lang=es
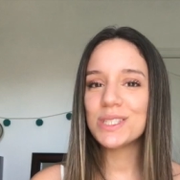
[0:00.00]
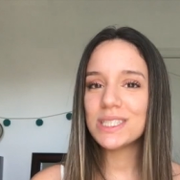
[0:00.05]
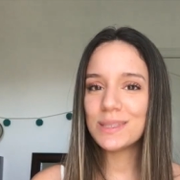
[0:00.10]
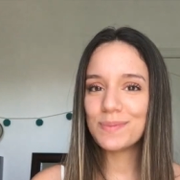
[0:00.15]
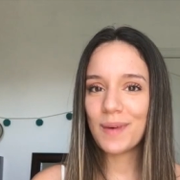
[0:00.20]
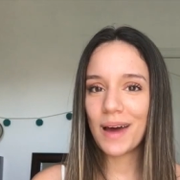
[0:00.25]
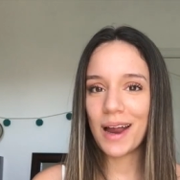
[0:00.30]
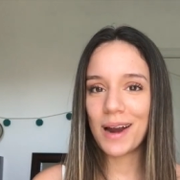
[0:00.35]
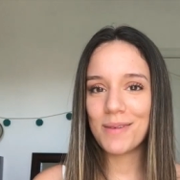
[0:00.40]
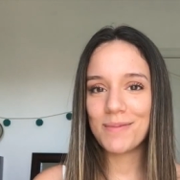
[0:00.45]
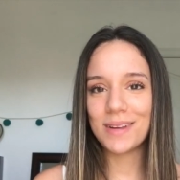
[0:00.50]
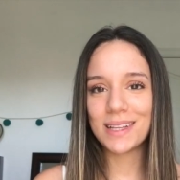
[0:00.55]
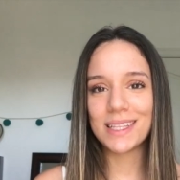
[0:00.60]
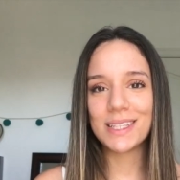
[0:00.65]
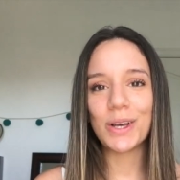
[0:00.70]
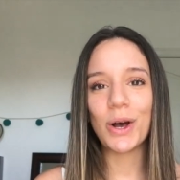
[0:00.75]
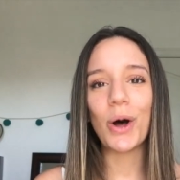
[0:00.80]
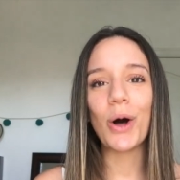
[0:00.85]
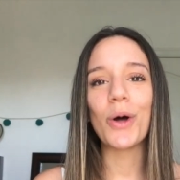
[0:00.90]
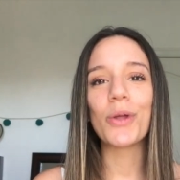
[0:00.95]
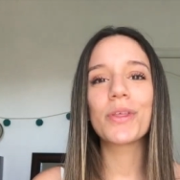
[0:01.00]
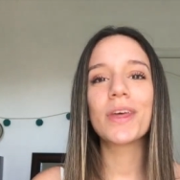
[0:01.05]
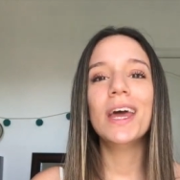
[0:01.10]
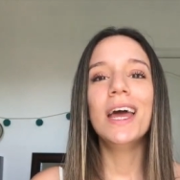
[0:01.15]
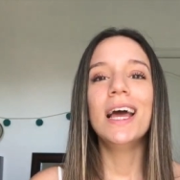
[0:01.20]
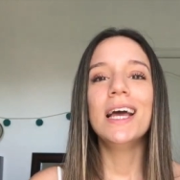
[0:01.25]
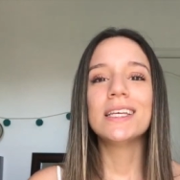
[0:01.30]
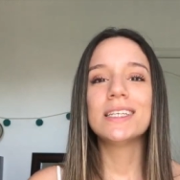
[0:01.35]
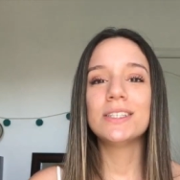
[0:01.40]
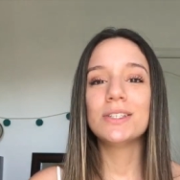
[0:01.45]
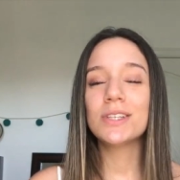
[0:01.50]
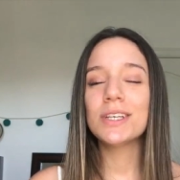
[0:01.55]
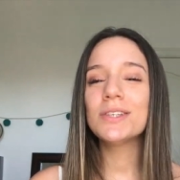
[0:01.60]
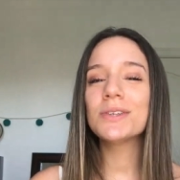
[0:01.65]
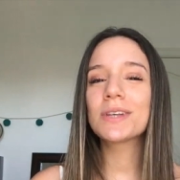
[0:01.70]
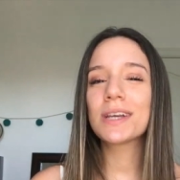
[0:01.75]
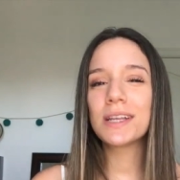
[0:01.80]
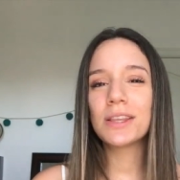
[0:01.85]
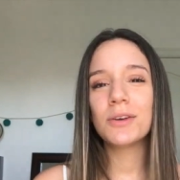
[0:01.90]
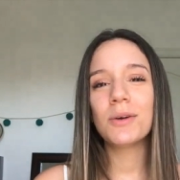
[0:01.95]
Inspire Mental Health. Si no te has
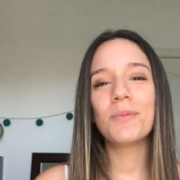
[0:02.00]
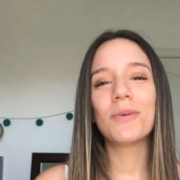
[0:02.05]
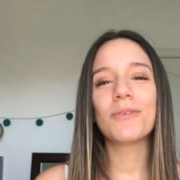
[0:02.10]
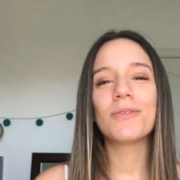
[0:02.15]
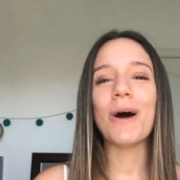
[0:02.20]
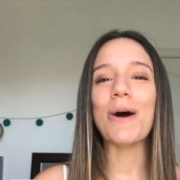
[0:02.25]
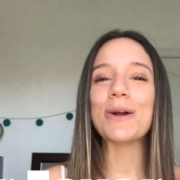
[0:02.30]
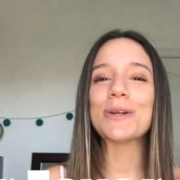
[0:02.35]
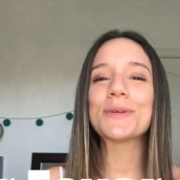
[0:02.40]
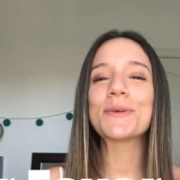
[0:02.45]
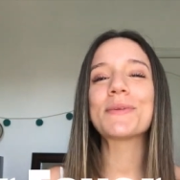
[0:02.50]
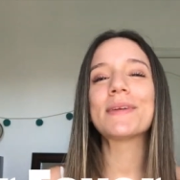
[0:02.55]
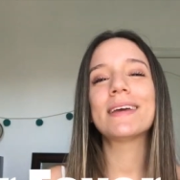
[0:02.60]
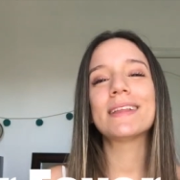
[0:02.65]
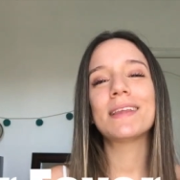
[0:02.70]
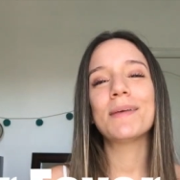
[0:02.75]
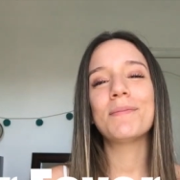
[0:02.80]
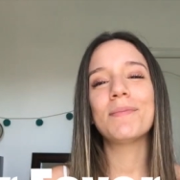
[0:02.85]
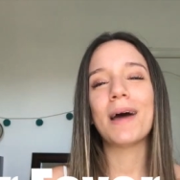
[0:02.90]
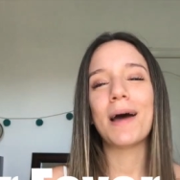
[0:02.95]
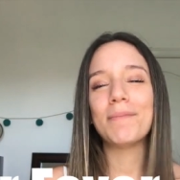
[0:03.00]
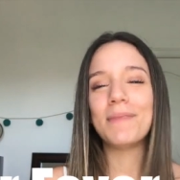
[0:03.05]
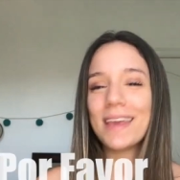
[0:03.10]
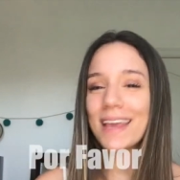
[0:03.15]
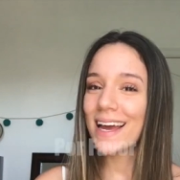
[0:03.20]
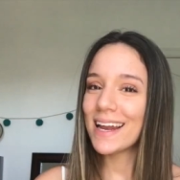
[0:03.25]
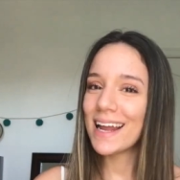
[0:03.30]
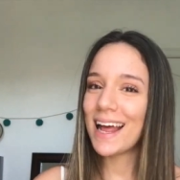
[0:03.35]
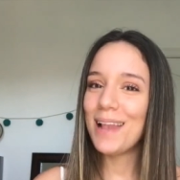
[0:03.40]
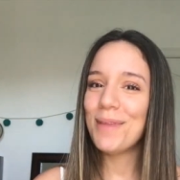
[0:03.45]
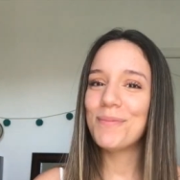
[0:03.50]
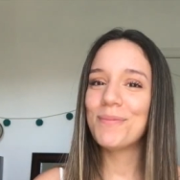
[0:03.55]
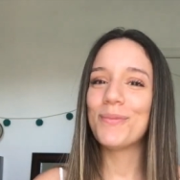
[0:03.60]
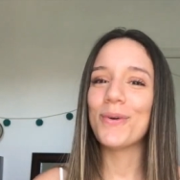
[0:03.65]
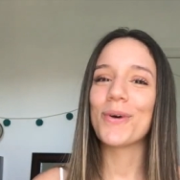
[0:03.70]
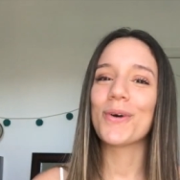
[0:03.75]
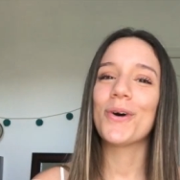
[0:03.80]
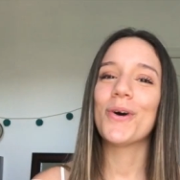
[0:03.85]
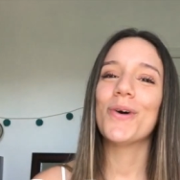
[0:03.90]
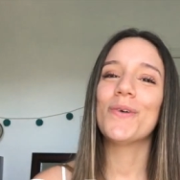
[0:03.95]
suscrito, por favor suscríbete a mi canal,
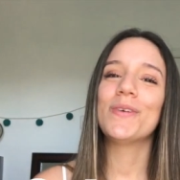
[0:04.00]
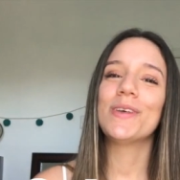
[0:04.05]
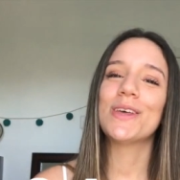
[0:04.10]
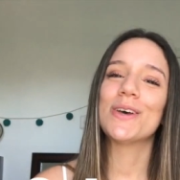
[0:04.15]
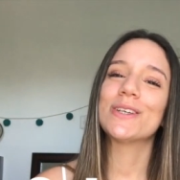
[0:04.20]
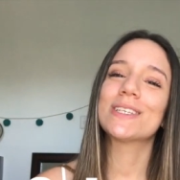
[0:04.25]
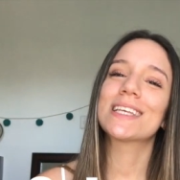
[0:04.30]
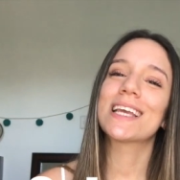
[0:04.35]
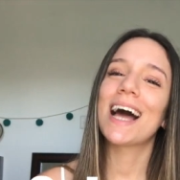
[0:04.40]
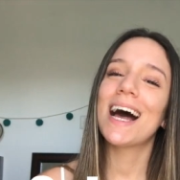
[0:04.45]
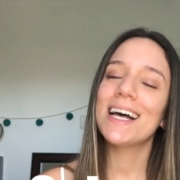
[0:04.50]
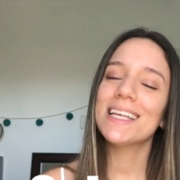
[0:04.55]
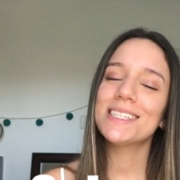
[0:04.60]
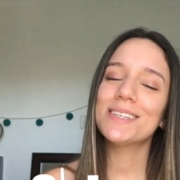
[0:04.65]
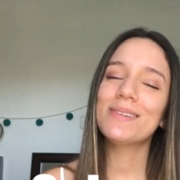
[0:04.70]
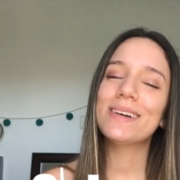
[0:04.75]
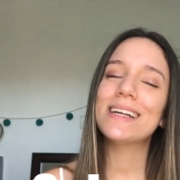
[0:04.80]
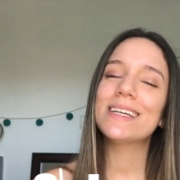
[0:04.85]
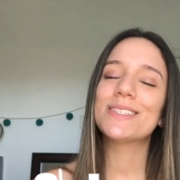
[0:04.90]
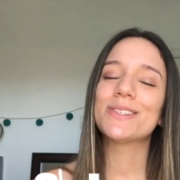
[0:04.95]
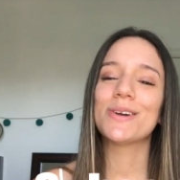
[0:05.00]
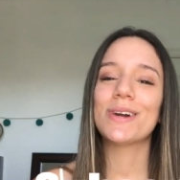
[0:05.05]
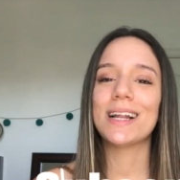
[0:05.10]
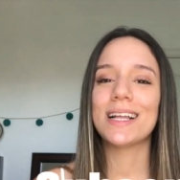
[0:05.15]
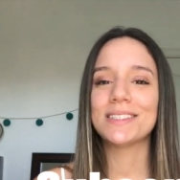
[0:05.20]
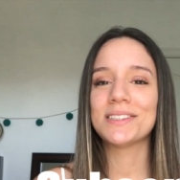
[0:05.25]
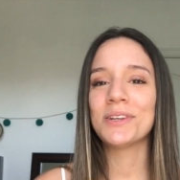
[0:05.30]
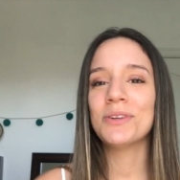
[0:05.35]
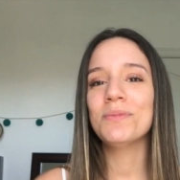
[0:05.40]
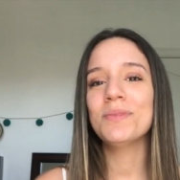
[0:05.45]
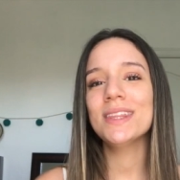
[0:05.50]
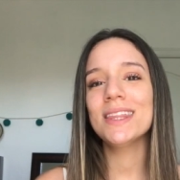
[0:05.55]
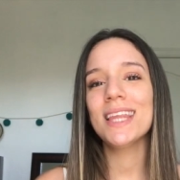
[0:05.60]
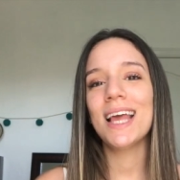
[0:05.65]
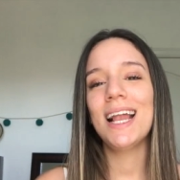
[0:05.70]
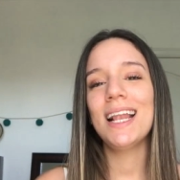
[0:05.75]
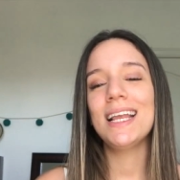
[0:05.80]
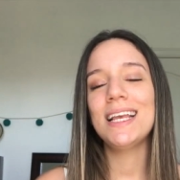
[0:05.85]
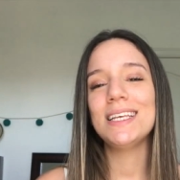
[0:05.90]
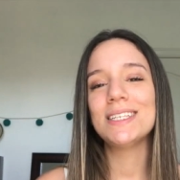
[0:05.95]
pongo videos cada semana sobre la salud
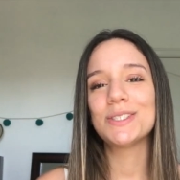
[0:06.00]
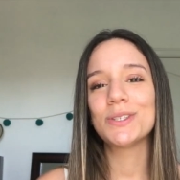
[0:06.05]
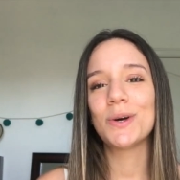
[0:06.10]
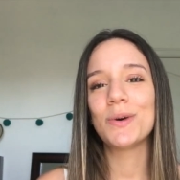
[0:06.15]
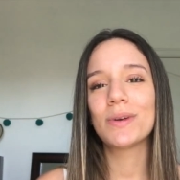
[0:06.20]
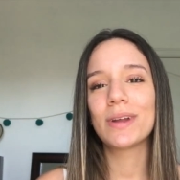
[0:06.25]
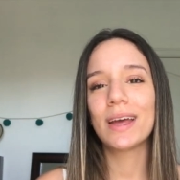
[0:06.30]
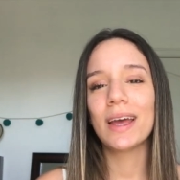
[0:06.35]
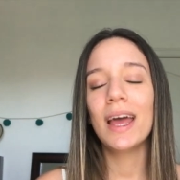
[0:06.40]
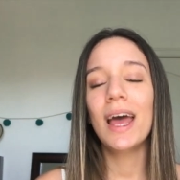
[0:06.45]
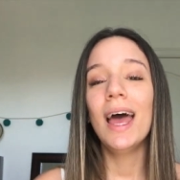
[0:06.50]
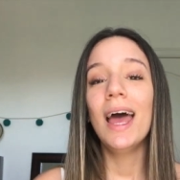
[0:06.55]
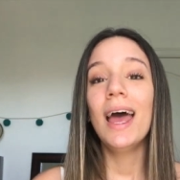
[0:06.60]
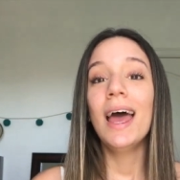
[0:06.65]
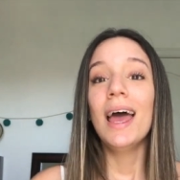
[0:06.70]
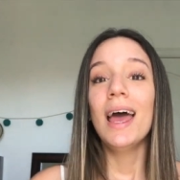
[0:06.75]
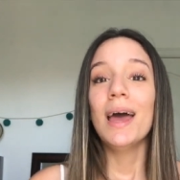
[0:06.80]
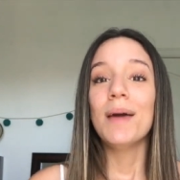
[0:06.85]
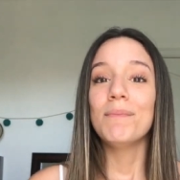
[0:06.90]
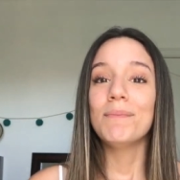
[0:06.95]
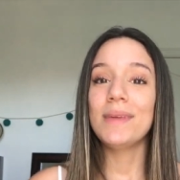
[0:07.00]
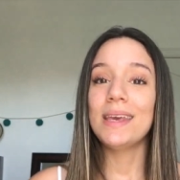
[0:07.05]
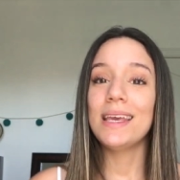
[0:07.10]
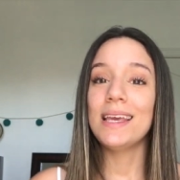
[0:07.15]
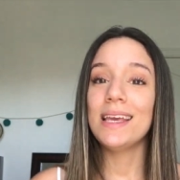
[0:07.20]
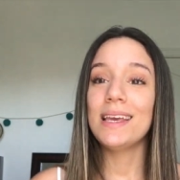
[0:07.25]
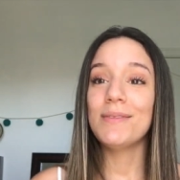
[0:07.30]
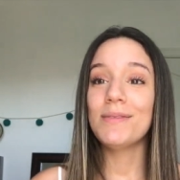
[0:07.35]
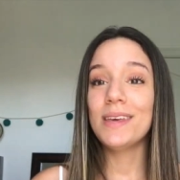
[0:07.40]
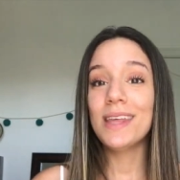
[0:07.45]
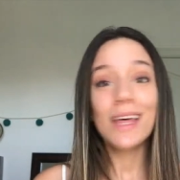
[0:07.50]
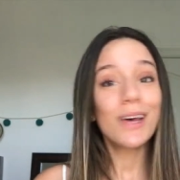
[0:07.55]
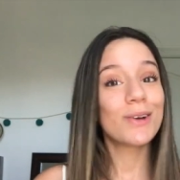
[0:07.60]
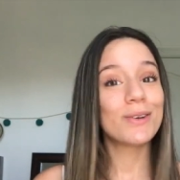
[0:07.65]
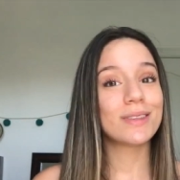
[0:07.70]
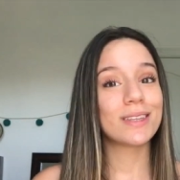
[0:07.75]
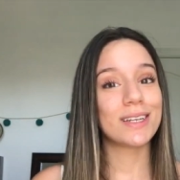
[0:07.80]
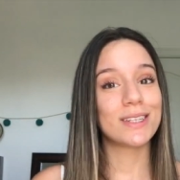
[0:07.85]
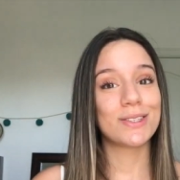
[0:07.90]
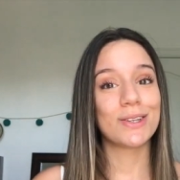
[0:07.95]
mental y sobre mi vida
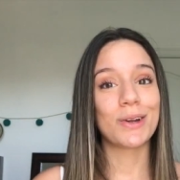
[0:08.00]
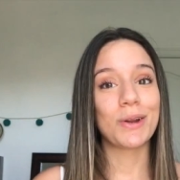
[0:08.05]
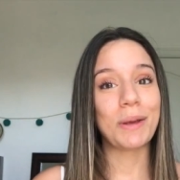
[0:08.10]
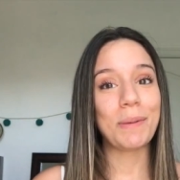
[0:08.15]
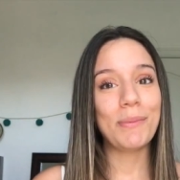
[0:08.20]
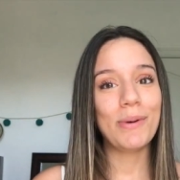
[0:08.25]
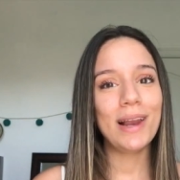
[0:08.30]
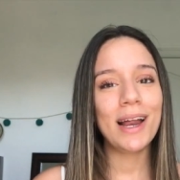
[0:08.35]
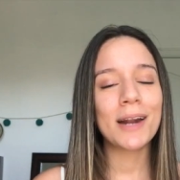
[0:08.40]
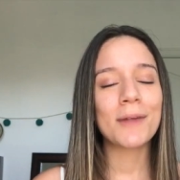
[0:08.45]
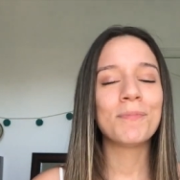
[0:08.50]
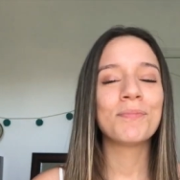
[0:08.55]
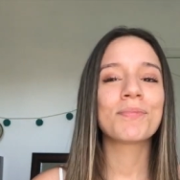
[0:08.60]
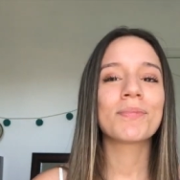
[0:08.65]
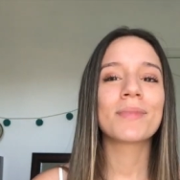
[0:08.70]
con trastorno bipolar.